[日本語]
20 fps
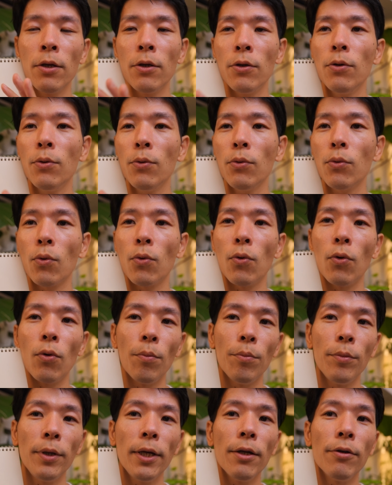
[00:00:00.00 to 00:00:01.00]
いうことをこ
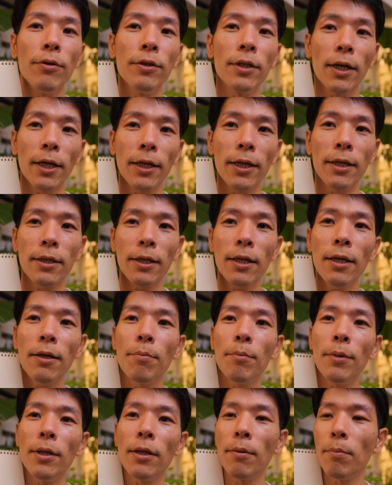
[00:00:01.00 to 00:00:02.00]
う見えるじゃないですかね。
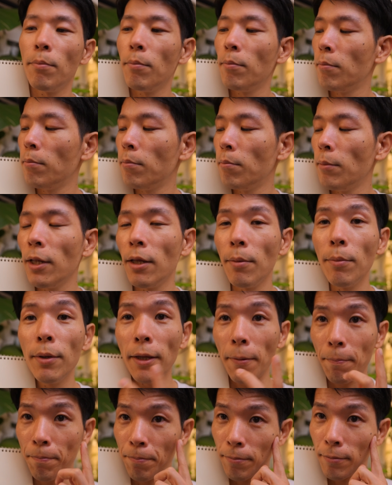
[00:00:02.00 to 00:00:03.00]
見て、目で見
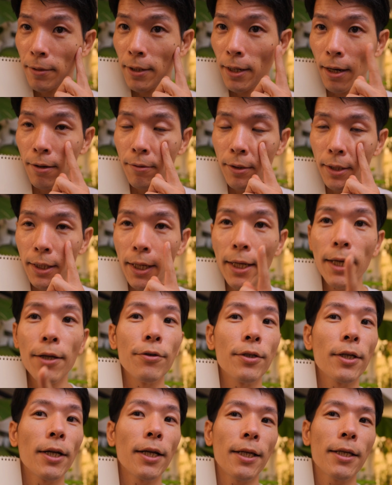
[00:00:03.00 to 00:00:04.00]
てる。確認でき
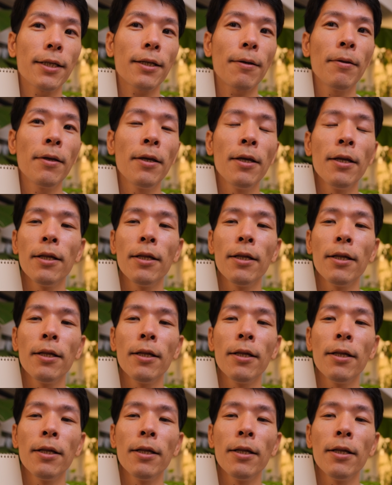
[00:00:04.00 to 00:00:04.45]
るじゃないですか。